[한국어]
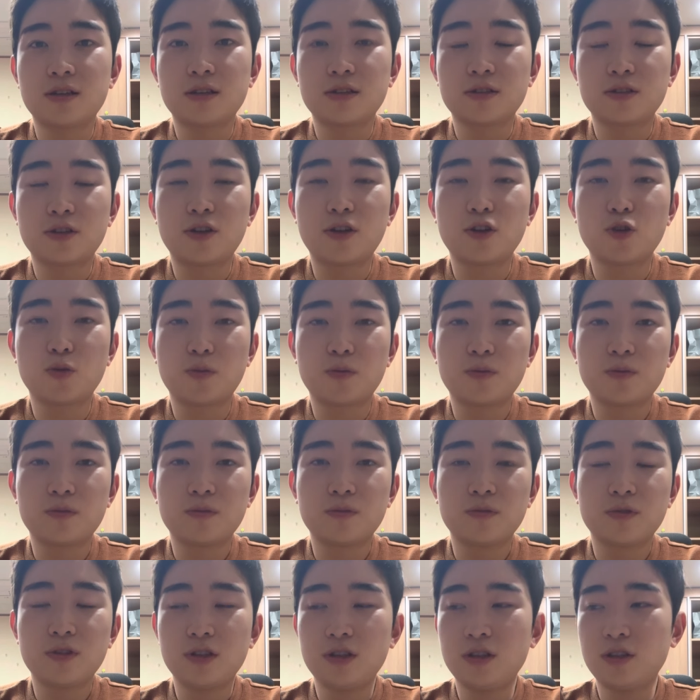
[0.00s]
전에도
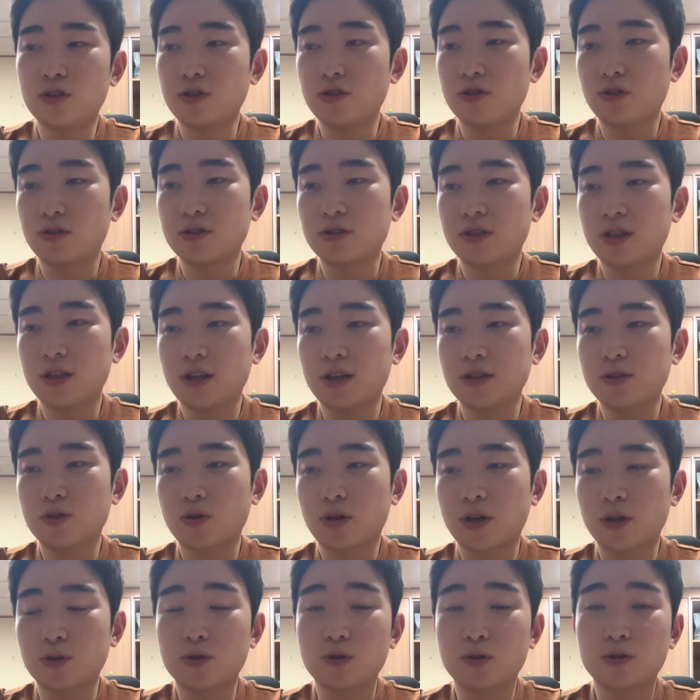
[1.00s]
이전 영상에서도
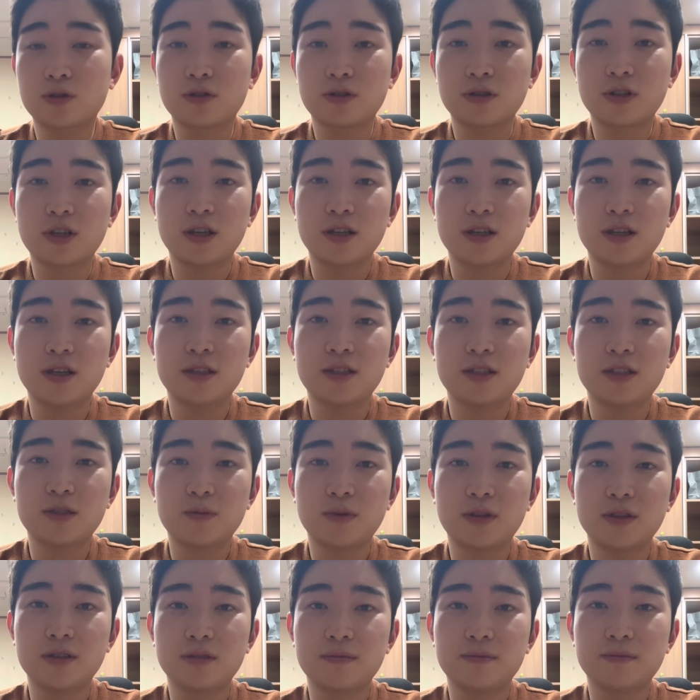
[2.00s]
계속 그렇게
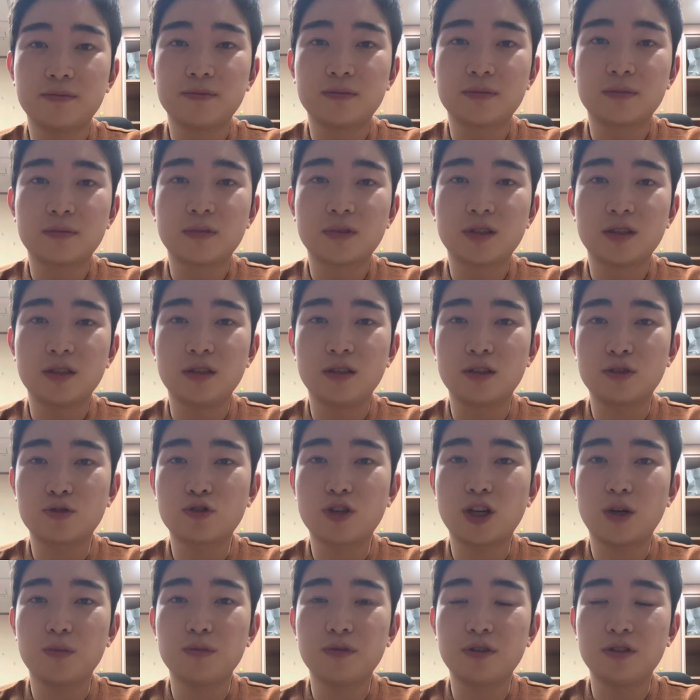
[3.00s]
얘기했지만 이
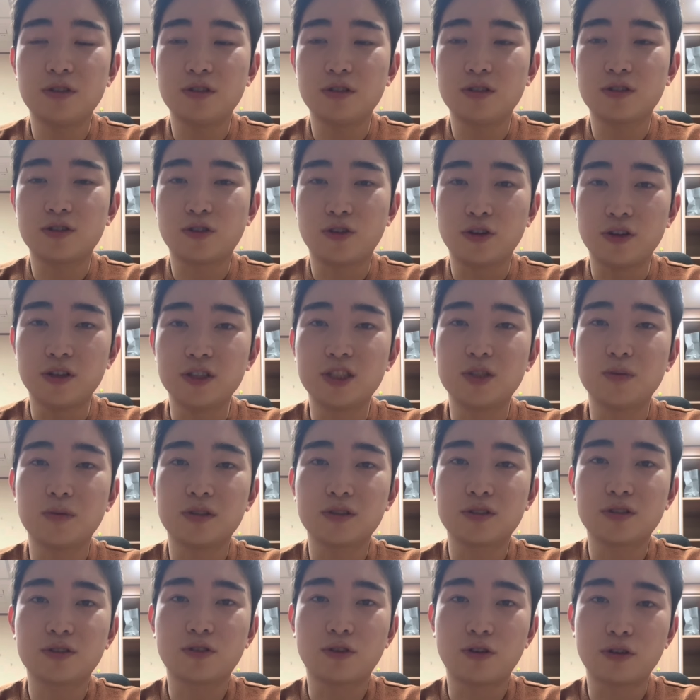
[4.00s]
익숙함이
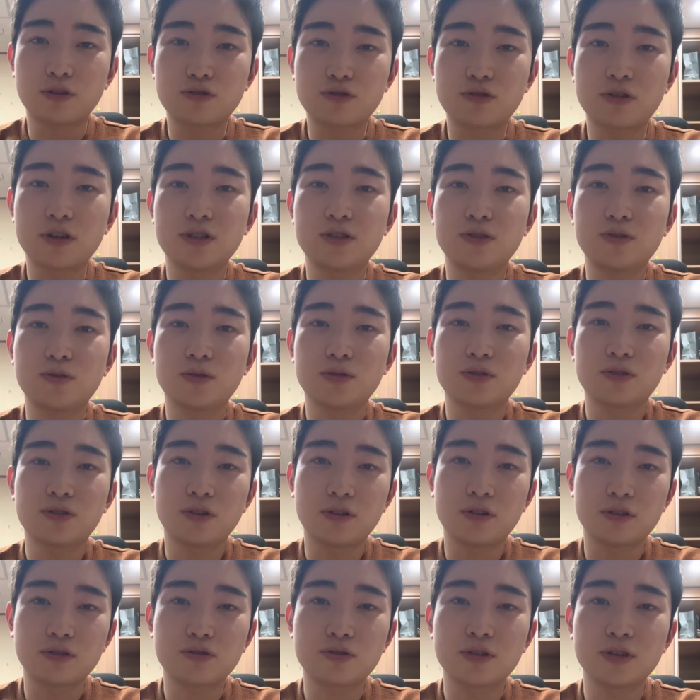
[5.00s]
더해지면서 더 익숙해지고
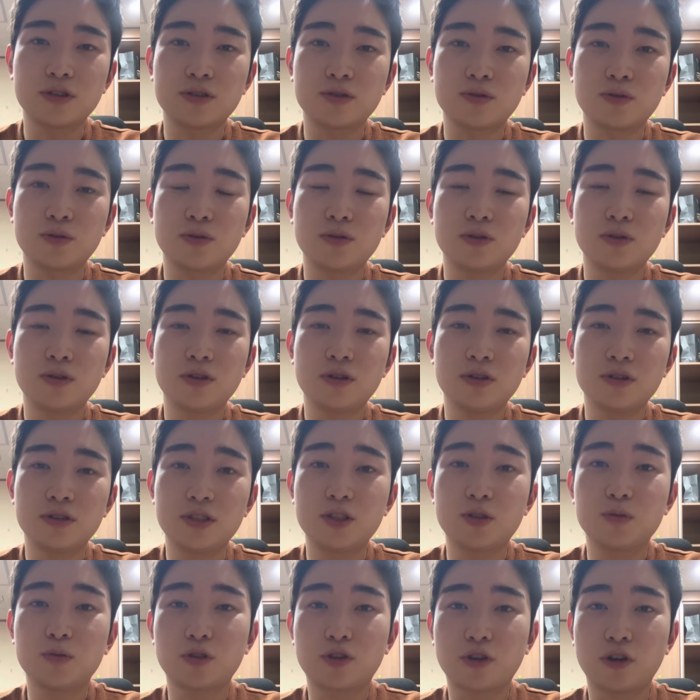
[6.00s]
더 익숙해지고
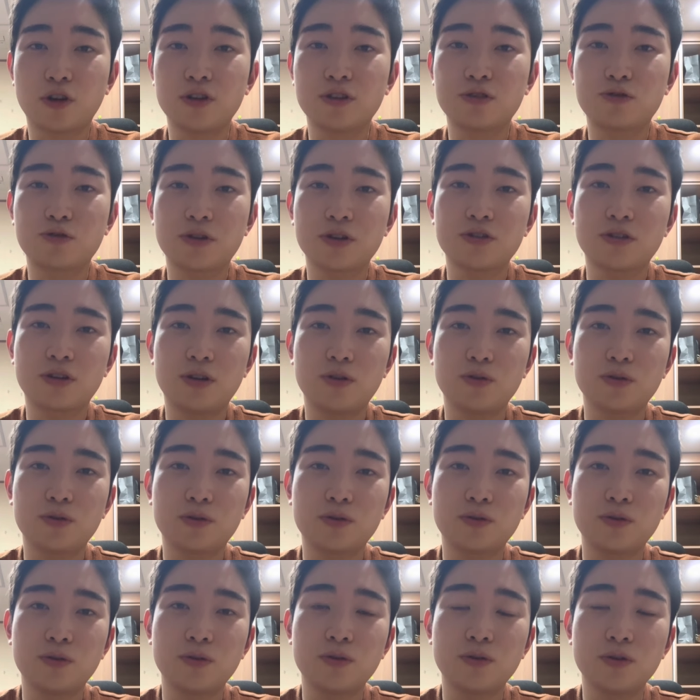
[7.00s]
지금도 더 익숙해져 가고
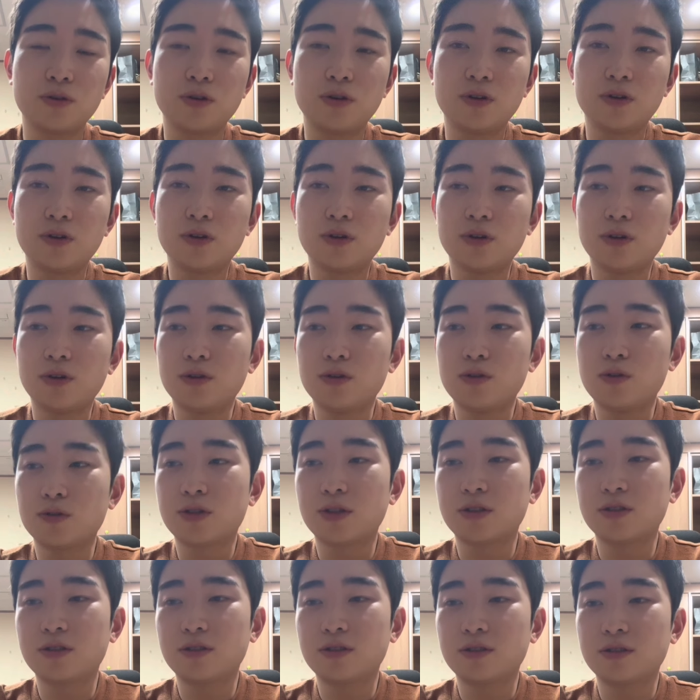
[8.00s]
있고
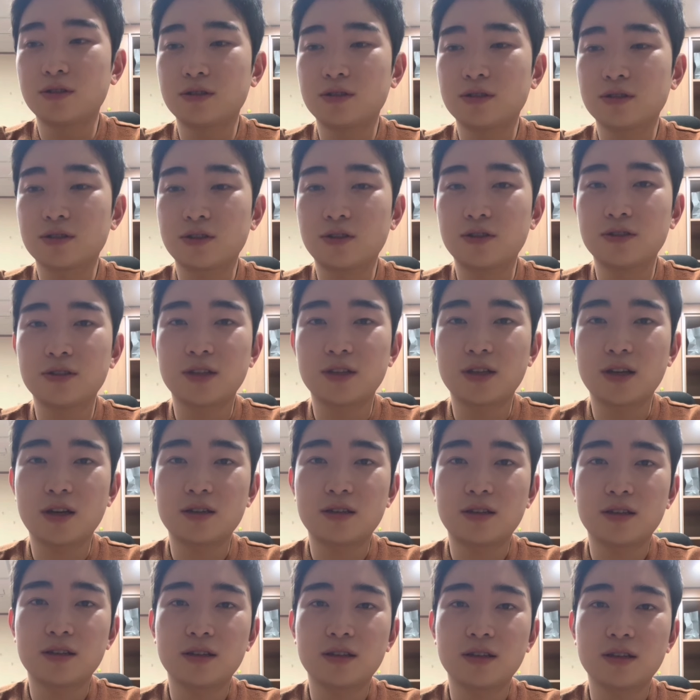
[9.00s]
요새는 그런
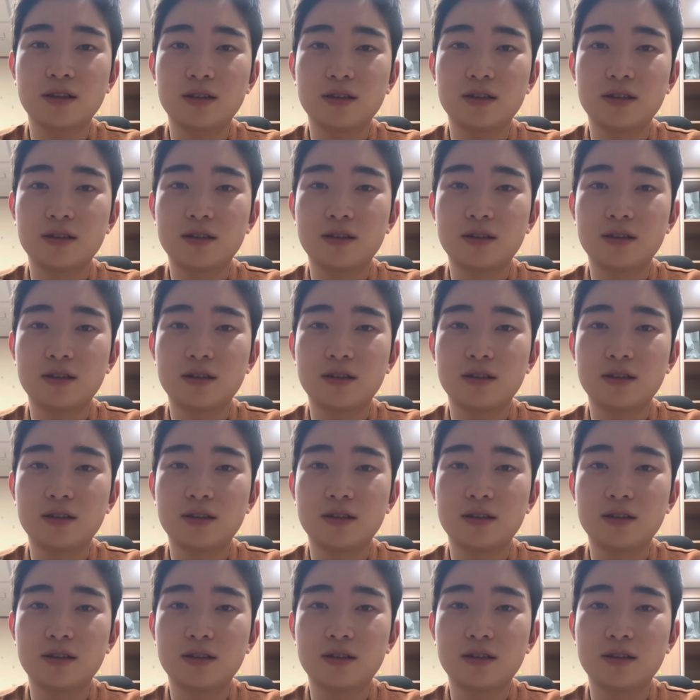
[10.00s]
생각을 한다.